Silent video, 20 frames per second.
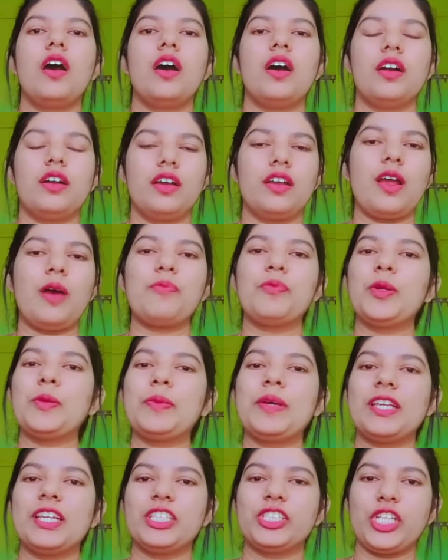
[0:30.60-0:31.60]
अगर आपने
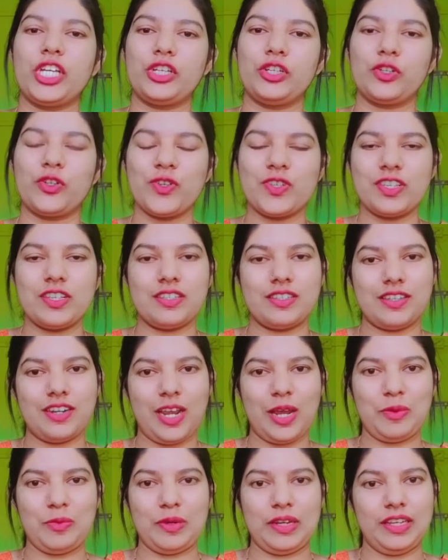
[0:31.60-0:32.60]
मेरे चैनल को
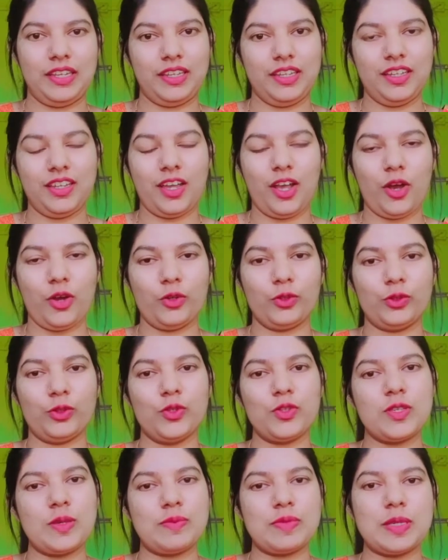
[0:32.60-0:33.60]
सब्सक्राइब नहीं किया हो
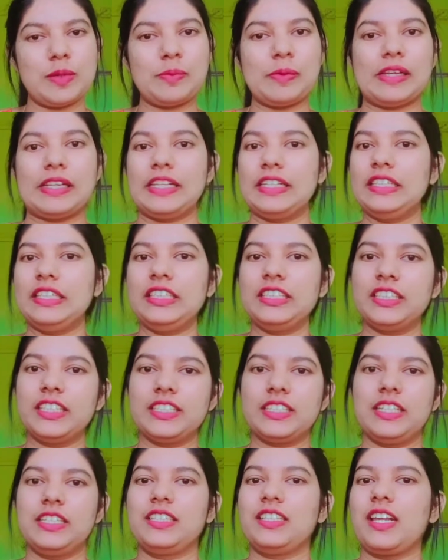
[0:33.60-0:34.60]
तो सबसे पहले नीचे
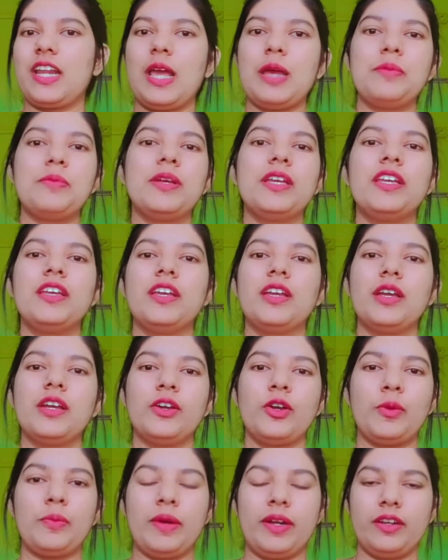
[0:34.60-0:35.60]
सब्सक्राइब किए
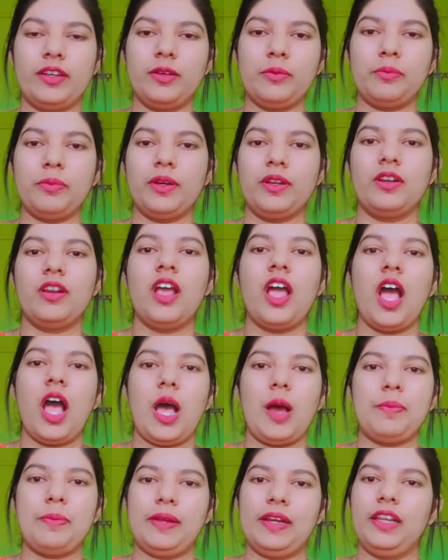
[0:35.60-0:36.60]
हुए बटन पर
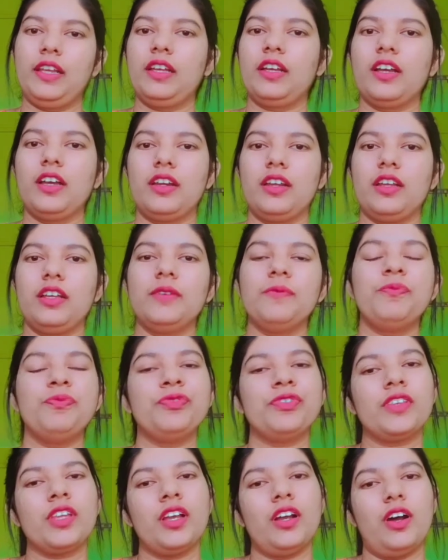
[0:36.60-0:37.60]
आप क्लिक करें
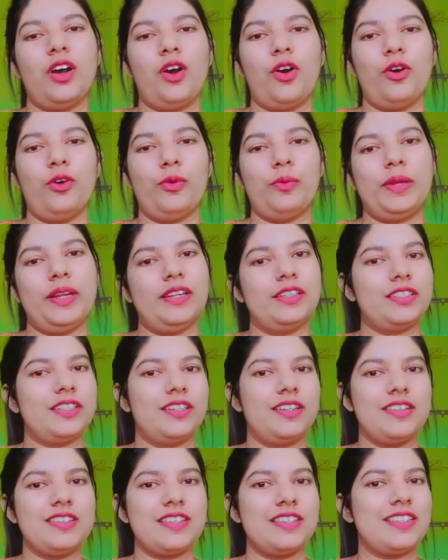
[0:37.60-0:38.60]
और मेरा
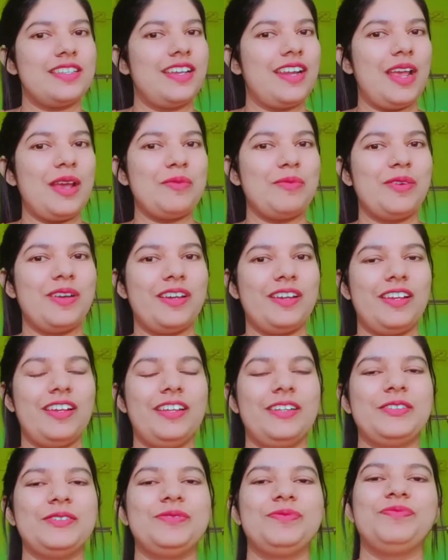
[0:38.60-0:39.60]
चैनल सब्सक्राइब
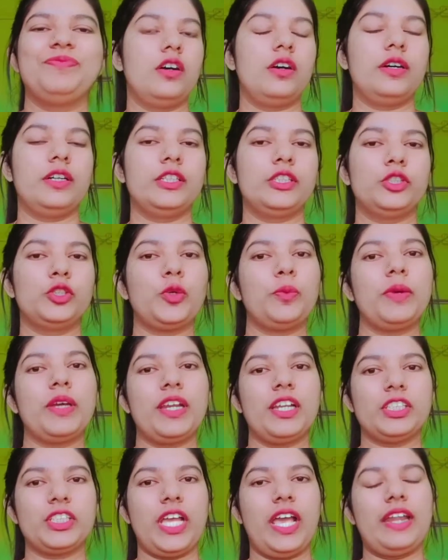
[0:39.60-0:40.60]
करें और जो
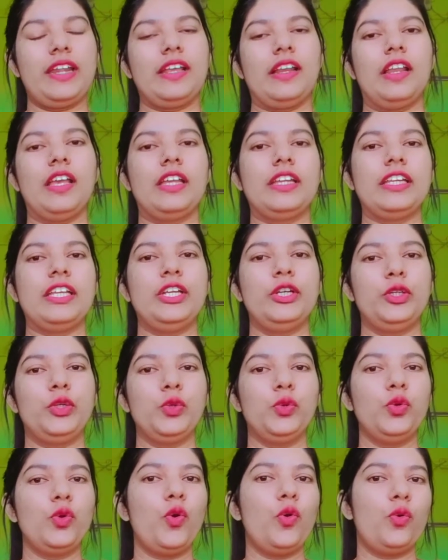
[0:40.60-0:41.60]
मेरा चैनल है नीड
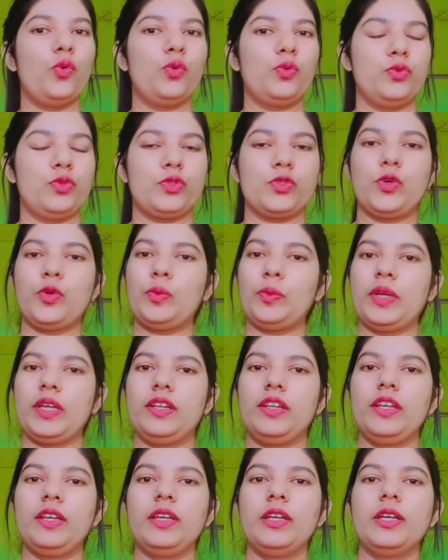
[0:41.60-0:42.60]
टू नो उसको
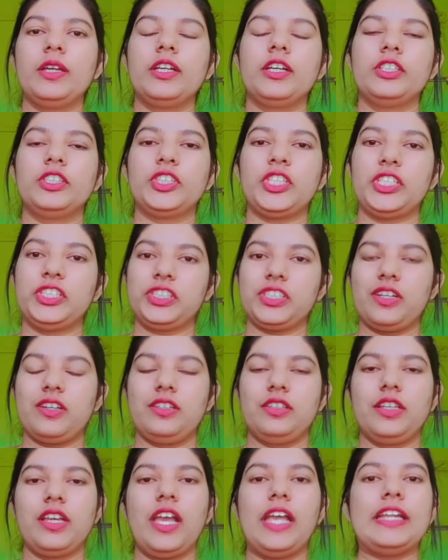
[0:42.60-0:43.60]
मैंने चेंज कर
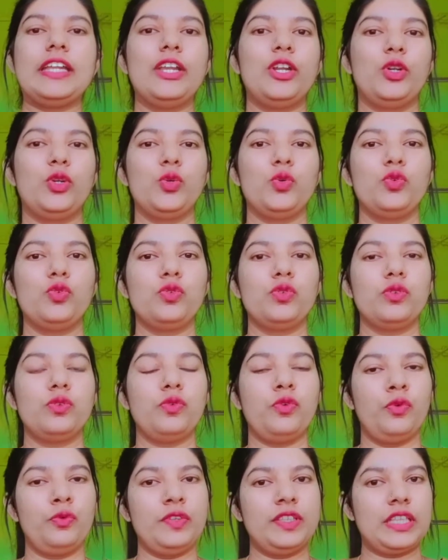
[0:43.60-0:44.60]
दिया है नीड टू
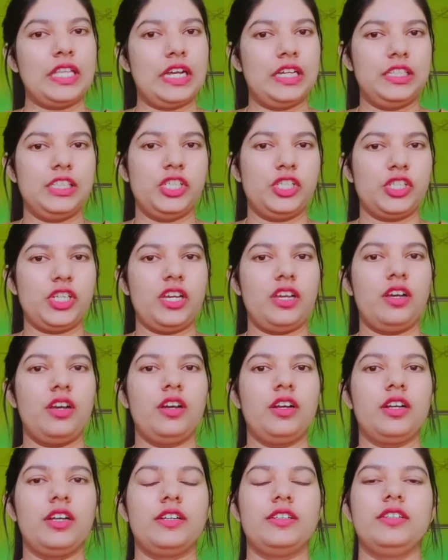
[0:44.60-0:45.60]
नो विथ अनिशा
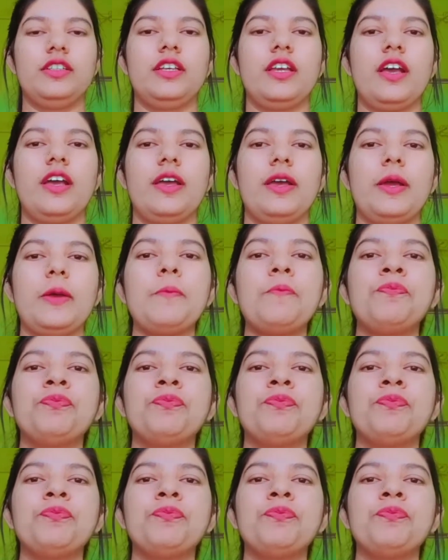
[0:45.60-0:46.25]
कर दिया है